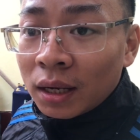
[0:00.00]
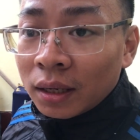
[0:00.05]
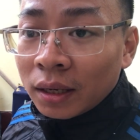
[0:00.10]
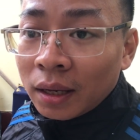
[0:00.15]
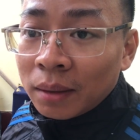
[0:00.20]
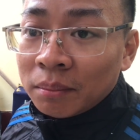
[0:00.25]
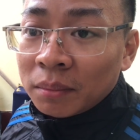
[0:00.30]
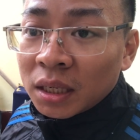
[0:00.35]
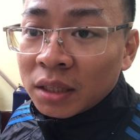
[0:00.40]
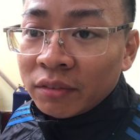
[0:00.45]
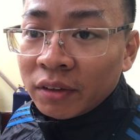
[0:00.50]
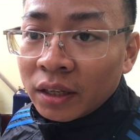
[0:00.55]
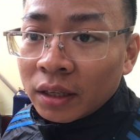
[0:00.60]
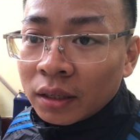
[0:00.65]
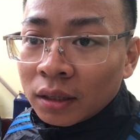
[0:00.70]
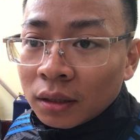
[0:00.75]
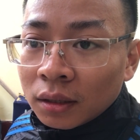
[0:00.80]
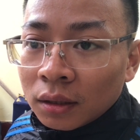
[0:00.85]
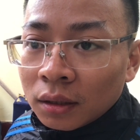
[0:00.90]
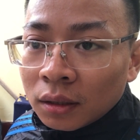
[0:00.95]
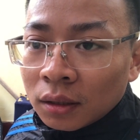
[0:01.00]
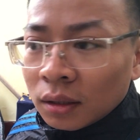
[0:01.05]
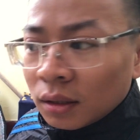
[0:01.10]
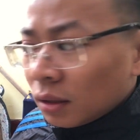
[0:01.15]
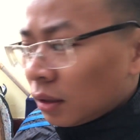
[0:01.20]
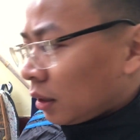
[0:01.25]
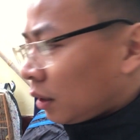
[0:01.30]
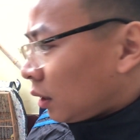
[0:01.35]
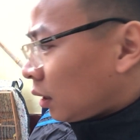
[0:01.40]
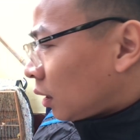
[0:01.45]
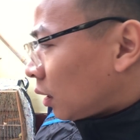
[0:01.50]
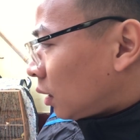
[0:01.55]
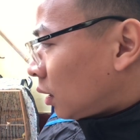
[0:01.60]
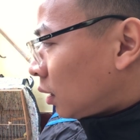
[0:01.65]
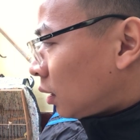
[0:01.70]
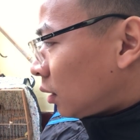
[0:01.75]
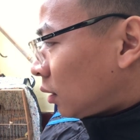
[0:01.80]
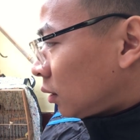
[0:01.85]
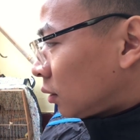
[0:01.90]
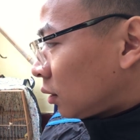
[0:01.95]
em mới về. Thì uh,
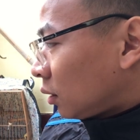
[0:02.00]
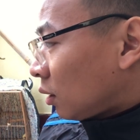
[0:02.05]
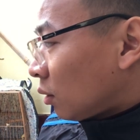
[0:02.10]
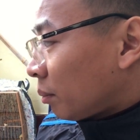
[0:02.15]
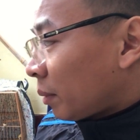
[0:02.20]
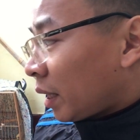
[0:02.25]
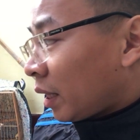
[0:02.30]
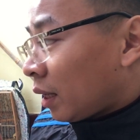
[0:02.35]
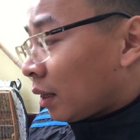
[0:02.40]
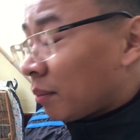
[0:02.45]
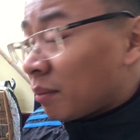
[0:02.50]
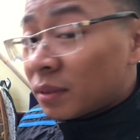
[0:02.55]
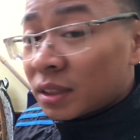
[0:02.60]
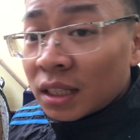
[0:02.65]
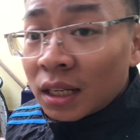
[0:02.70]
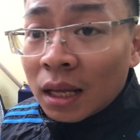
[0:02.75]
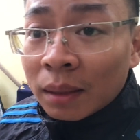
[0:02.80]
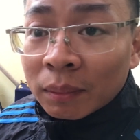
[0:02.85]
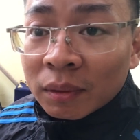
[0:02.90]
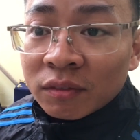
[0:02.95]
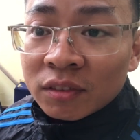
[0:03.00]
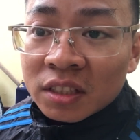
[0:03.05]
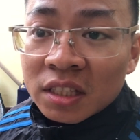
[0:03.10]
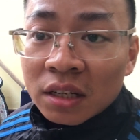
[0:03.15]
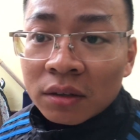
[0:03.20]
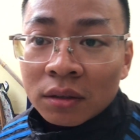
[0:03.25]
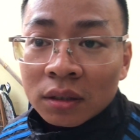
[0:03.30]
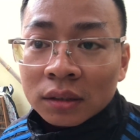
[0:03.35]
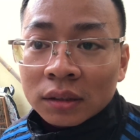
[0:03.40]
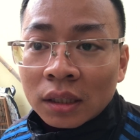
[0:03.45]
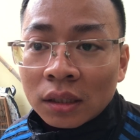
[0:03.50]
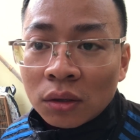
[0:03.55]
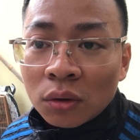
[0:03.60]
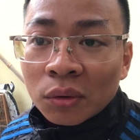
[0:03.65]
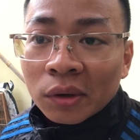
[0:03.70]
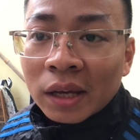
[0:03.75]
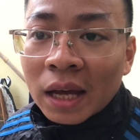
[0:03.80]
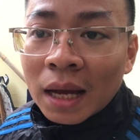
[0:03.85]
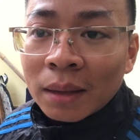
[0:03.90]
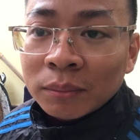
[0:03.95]
như hôm nay em sẽ làm cái video hướng dẫn
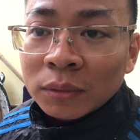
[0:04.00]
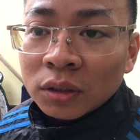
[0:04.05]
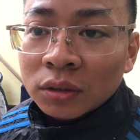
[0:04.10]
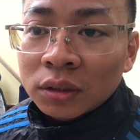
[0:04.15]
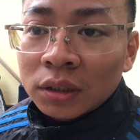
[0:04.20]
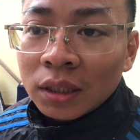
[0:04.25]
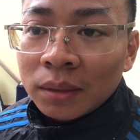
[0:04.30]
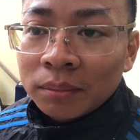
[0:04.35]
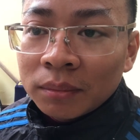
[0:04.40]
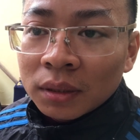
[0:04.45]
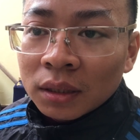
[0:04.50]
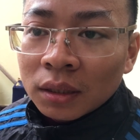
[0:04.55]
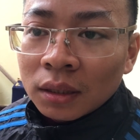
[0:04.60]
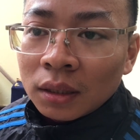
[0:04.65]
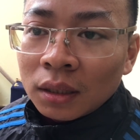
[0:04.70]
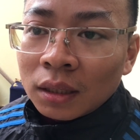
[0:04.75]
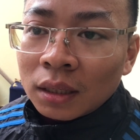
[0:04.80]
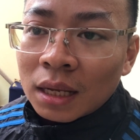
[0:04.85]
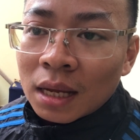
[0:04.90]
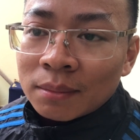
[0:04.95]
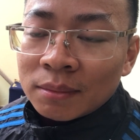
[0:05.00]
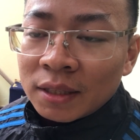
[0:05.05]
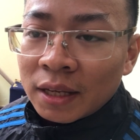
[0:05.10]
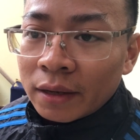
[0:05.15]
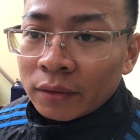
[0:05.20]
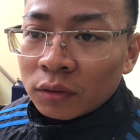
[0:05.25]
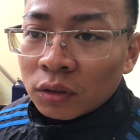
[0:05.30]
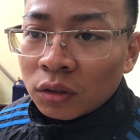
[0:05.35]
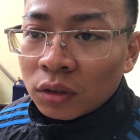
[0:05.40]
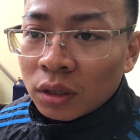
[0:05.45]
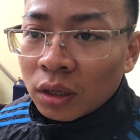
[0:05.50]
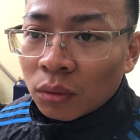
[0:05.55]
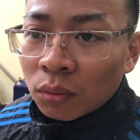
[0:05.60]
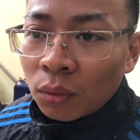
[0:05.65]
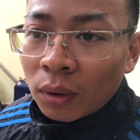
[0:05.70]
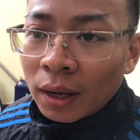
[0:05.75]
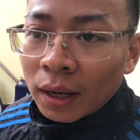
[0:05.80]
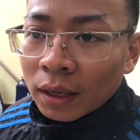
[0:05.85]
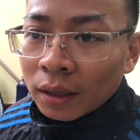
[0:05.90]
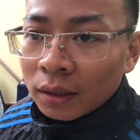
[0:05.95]
đổi cám cho chim, làm như nào cho nó hiệu
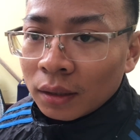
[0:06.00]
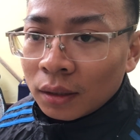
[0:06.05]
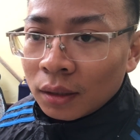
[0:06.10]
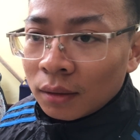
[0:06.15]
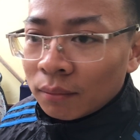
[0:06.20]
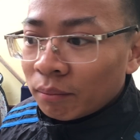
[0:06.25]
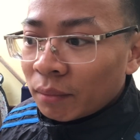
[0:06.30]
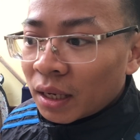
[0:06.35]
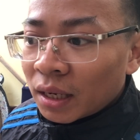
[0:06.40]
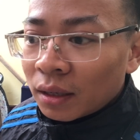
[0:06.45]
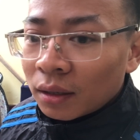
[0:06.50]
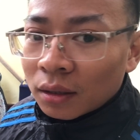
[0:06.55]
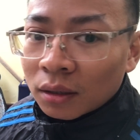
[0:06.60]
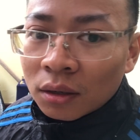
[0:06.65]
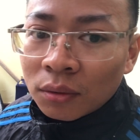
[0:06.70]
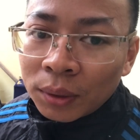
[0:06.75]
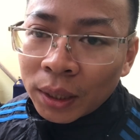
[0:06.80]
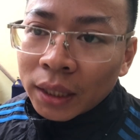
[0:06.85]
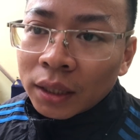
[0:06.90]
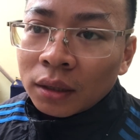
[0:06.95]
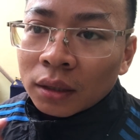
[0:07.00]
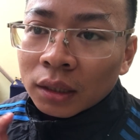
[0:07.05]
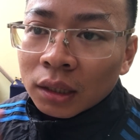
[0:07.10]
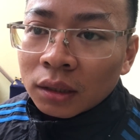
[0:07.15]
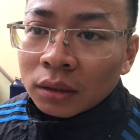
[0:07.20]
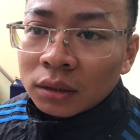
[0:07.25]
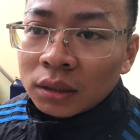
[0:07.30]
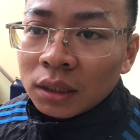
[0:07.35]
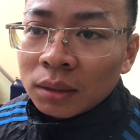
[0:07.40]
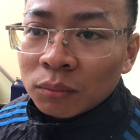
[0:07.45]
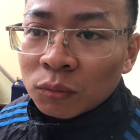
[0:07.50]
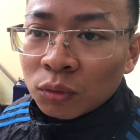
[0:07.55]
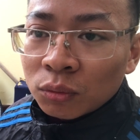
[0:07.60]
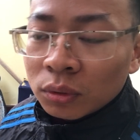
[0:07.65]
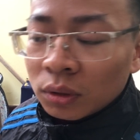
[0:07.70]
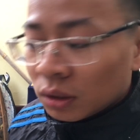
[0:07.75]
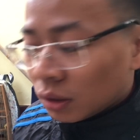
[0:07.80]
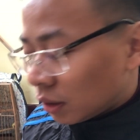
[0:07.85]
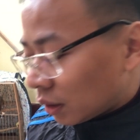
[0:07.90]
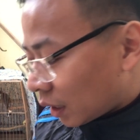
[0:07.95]
quả mà không ảnh hưởng đến con chim, cũng
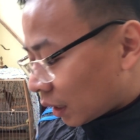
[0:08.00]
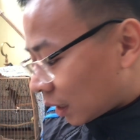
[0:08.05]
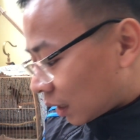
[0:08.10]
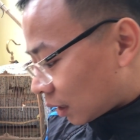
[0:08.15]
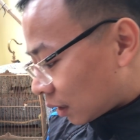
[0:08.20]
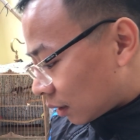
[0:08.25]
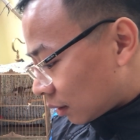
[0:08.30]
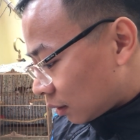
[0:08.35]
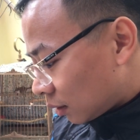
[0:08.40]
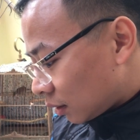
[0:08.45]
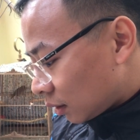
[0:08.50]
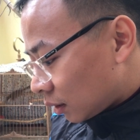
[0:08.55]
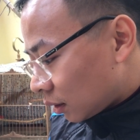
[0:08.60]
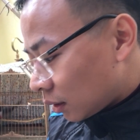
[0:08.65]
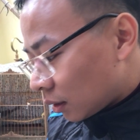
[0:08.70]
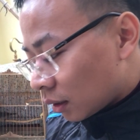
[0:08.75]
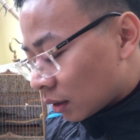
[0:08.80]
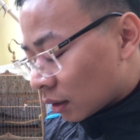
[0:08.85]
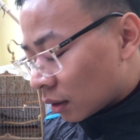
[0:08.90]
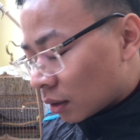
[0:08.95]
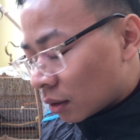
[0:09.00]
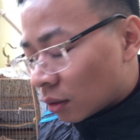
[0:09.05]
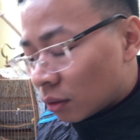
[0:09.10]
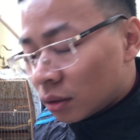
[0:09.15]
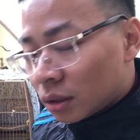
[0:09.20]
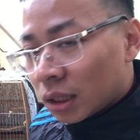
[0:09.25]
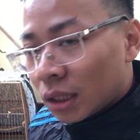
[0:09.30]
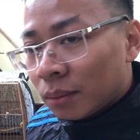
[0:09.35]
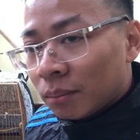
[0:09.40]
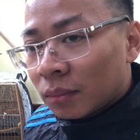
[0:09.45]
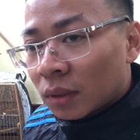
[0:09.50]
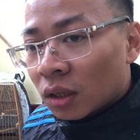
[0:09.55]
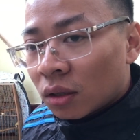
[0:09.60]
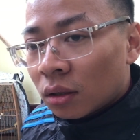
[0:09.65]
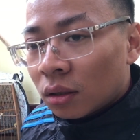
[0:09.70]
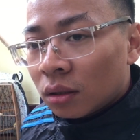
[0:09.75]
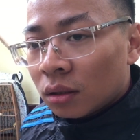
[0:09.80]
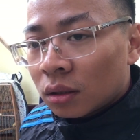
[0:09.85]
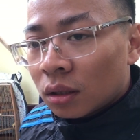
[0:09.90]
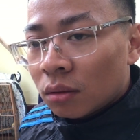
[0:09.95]
như là uh, con chim
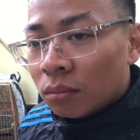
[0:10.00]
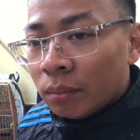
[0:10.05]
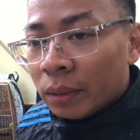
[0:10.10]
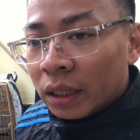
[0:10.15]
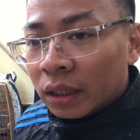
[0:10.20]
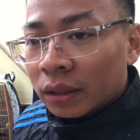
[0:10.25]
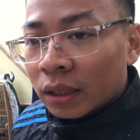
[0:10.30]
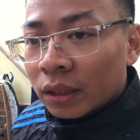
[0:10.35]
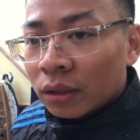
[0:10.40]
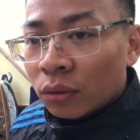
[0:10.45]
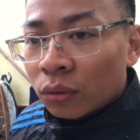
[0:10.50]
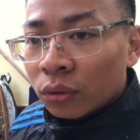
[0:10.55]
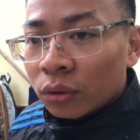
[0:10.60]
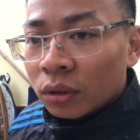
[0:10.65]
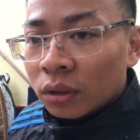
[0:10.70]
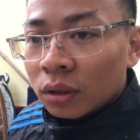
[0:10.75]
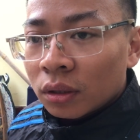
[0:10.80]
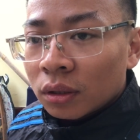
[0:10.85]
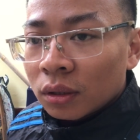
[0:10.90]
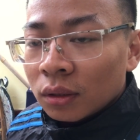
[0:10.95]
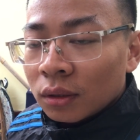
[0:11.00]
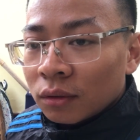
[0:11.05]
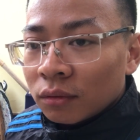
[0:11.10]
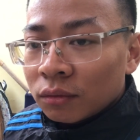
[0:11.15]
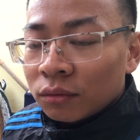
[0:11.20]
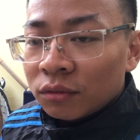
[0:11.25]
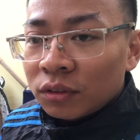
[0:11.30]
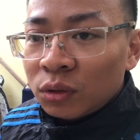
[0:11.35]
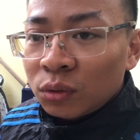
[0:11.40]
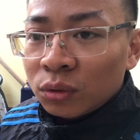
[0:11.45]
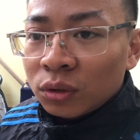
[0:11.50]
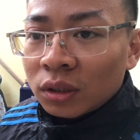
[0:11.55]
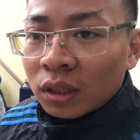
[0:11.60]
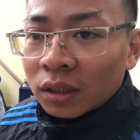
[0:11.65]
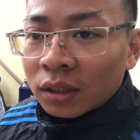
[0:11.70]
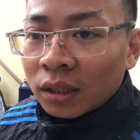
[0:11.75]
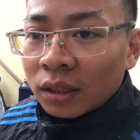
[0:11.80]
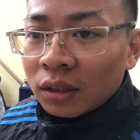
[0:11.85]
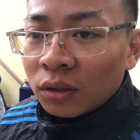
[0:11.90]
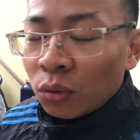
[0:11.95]
nó không bị thay đổi, ví dụ như là
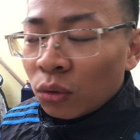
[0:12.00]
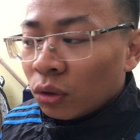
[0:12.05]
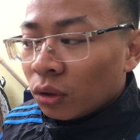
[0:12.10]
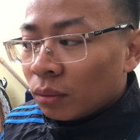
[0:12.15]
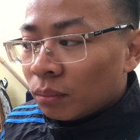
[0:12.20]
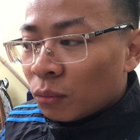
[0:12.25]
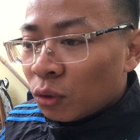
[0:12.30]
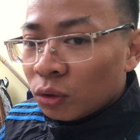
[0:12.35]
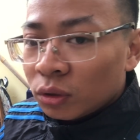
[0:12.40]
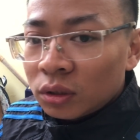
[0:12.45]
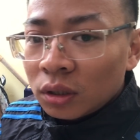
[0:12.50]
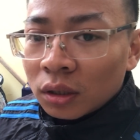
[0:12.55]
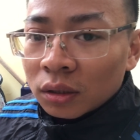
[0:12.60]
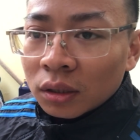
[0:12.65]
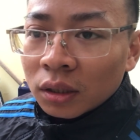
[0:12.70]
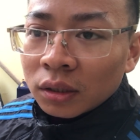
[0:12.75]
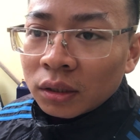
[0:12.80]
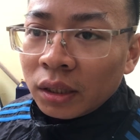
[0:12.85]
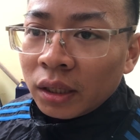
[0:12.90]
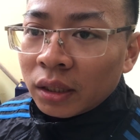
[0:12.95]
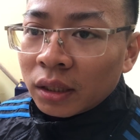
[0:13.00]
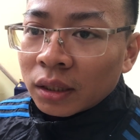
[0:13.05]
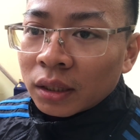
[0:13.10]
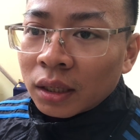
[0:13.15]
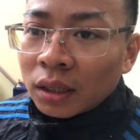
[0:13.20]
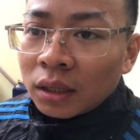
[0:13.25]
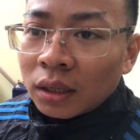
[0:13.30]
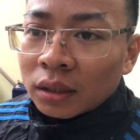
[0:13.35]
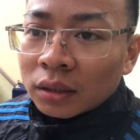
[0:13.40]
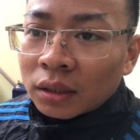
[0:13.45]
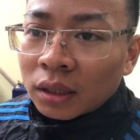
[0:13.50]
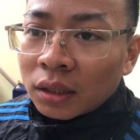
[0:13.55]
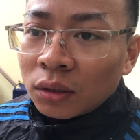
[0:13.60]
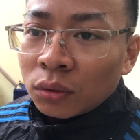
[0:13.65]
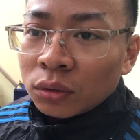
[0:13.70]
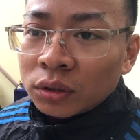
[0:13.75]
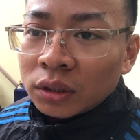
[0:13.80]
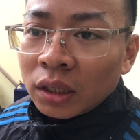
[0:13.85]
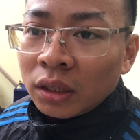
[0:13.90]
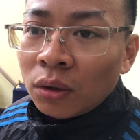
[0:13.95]
thay đổi môi trường thời tiết hay là thay
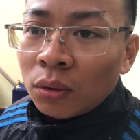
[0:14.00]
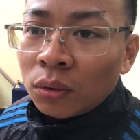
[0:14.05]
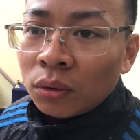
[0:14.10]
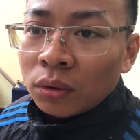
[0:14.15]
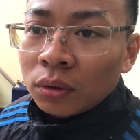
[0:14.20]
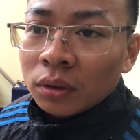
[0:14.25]
đổi chế độ,